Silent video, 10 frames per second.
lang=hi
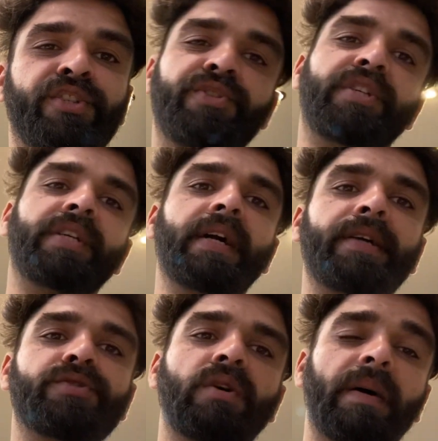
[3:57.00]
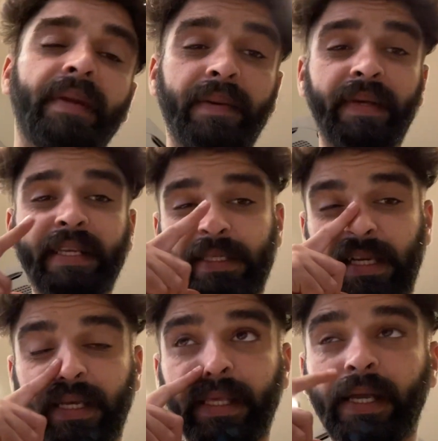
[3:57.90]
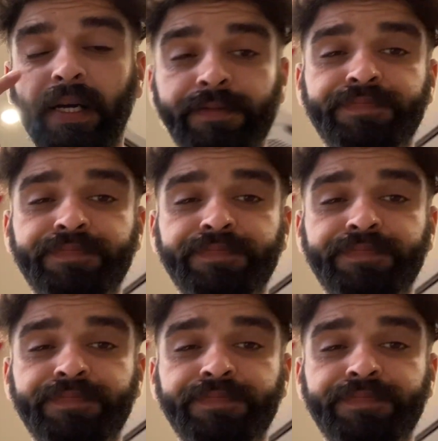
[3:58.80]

जी गाइस तो आपने अभी जैसा कि देखा